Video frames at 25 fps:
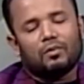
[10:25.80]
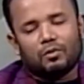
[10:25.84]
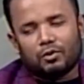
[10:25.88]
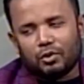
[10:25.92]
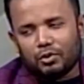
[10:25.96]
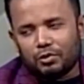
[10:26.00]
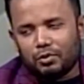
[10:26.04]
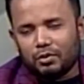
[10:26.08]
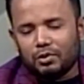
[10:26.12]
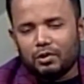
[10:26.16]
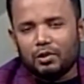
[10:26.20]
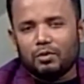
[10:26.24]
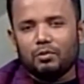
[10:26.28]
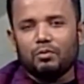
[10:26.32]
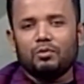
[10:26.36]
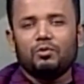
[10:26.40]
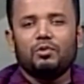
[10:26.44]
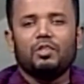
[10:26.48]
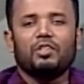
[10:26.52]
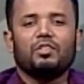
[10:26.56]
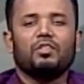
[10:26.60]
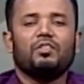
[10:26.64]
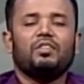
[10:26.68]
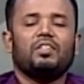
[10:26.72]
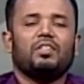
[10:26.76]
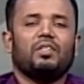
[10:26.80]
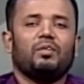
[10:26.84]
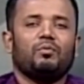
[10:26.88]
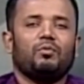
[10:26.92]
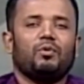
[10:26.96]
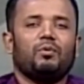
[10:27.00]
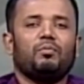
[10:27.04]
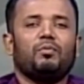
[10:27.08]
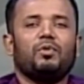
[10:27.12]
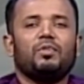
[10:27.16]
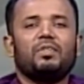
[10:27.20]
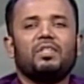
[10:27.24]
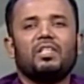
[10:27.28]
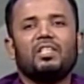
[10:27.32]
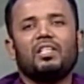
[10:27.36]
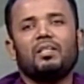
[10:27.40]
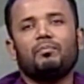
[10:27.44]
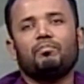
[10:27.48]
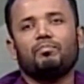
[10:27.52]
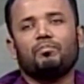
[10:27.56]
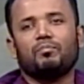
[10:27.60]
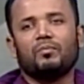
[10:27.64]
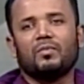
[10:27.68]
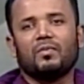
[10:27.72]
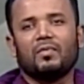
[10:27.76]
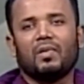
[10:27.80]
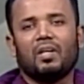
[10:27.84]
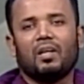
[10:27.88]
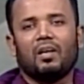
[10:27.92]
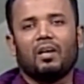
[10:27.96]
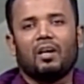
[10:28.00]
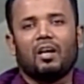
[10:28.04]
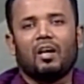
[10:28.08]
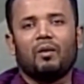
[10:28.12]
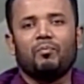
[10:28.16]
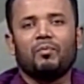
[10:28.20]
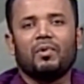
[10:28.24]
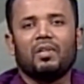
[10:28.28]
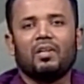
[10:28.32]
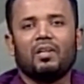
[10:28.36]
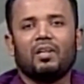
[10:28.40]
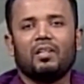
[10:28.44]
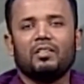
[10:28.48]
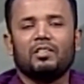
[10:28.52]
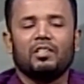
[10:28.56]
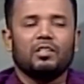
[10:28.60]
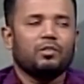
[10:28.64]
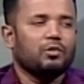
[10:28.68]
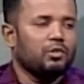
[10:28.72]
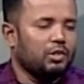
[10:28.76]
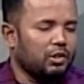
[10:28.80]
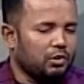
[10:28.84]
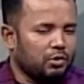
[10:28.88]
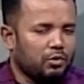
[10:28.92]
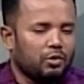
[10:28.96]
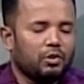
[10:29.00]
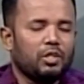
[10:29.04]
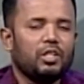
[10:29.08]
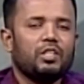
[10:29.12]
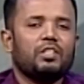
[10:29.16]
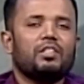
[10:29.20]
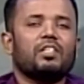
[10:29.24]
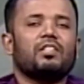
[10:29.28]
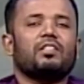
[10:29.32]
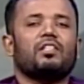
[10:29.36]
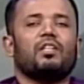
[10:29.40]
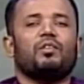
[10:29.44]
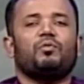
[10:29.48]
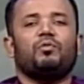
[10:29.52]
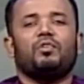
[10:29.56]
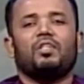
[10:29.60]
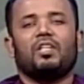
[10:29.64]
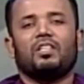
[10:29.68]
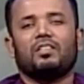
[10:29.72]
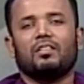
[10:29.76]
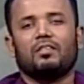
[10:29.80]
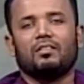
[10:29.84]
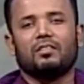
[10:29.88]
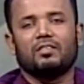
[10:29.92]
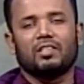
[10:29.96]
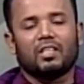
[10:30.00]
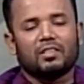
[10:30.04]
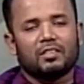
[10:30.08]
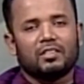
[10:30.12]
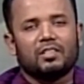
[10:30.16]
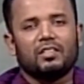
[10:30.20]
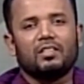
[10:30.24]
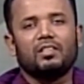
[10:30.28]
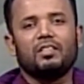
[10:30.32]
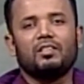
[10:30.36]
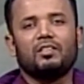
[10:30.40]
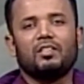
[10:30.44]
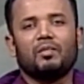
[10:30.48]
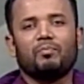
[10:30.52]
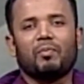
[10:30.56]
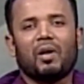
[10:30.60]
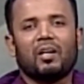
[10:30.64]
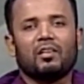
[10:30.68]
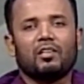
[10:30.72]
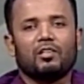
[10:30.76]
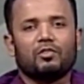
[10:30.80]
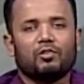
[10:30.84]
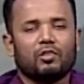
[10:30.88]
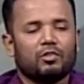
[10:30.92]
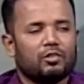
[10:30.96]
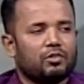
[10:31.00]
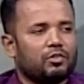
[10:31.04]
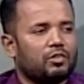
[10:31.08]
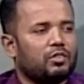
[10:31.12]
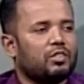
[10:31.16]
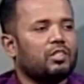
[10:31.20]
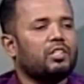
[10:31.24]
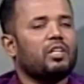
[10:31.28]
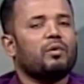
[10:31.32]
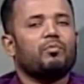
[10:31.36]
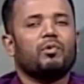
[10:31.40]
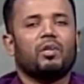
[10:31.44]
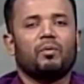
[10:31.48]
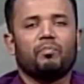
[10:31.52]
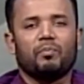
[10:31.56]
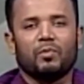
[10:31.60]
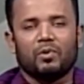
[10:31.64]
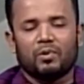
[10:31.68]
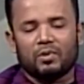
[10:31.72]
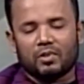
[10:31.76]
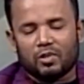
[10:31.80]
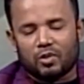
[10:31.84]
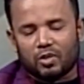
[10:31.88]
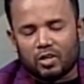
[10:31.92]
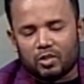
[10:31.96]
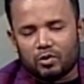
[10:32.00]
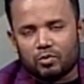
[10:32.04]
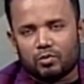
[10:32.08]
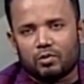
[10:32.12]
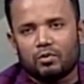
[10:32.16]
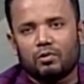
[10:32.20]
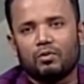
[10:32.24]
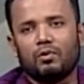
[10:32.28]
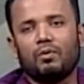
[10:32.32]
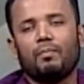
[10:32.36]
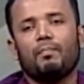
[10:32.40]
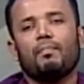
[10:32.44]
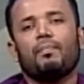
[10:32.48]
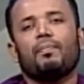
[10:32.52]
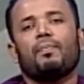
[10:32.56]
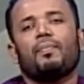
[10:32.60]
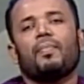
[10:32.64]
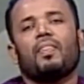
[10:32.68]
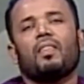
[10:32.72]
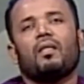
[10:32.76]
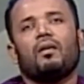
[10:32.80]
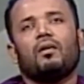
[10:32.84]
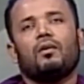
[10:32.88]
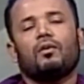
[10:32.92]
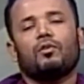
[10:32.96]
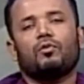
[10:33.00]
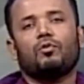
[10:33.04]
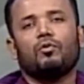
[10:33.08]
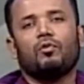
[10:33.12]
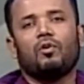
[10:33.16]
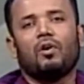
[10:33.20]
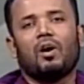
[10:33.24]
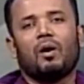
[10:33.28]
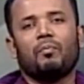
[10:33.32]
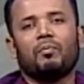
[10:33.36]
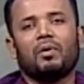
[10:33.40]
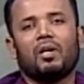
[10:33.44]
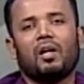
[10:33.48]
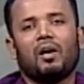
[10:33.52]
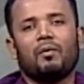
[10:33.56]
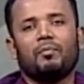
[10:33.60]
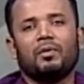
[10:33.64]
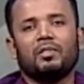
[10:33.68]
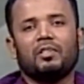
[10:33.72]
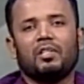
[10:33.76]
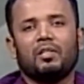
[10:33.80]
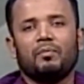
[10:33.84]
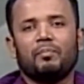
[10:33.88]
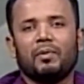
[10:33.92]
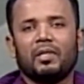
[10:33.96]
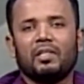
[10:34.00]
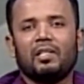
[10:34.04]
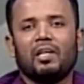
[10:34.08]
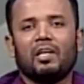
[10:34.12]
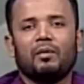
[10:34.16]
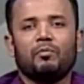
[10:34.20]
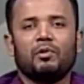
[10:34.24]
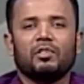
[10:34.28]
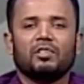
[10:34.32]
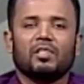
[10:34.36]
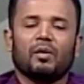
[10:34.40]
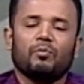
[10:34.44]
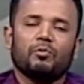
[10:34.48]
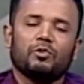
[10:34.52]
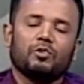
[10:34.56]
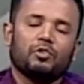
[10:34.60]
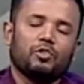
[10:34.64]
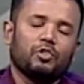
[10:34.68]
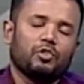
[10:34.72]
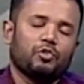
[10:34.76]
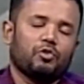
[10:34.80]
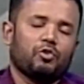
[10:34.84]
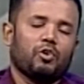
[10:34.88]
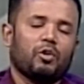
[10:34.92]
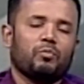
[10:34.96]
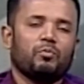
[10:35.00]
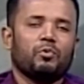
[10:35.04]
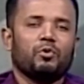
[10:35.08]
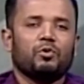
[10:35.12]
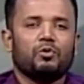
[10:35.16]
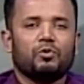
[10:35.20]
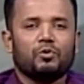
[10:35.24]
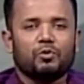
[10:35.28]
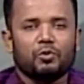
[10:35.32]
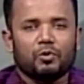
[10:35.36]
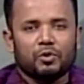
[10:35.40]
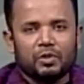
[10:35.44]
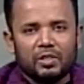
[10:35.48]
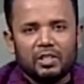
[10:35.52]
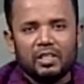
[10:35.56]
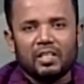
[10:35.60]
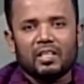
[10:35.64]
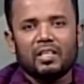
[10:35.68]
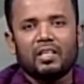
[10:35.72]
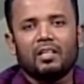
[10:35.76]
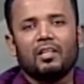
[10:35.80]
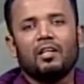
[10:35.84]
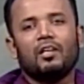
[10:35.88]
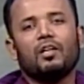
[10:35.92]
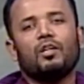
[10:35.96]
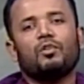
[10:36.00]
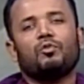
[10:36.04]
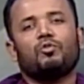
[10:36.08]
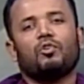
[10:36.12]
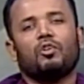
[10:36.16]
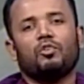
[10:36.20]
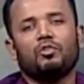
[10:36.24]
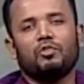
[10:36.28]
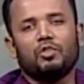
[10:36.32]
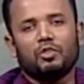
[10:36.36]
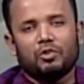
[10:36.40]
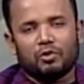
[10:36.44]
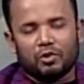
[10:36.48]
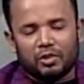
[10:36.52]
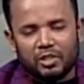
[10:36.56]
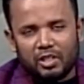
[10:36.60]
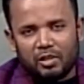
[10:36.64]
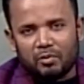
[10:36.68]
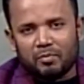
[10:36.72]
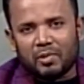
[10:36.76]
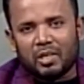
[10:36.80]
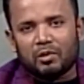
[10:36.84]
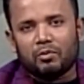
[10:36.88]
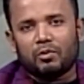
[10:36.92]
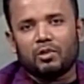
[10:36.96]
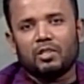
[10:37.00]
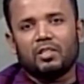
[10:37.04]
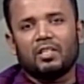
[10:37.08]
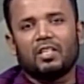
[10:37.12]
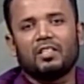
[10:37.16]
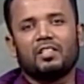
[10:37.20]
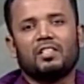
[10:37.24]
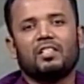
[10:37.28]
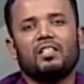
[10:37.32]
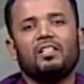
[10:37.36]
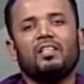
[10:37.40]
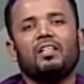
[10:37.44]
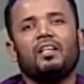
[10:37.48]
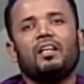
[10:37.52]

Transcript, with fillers: দর্শকদের উদ্দেশ্যে যেটা বলবো যে আমরা দীর্ঘদিন ধরেই চেষ্টা করে যাচ্ছি যে বাংলা চলচ্চিত্র ডেভেলপমেন্ট করার জন্য তো আমরা আমাদের মেধা এবং সামর্থ্যের সর্বোচ্চ দিয়ে চলচ্চিত্র নির্মাণ করে যাচ্ছি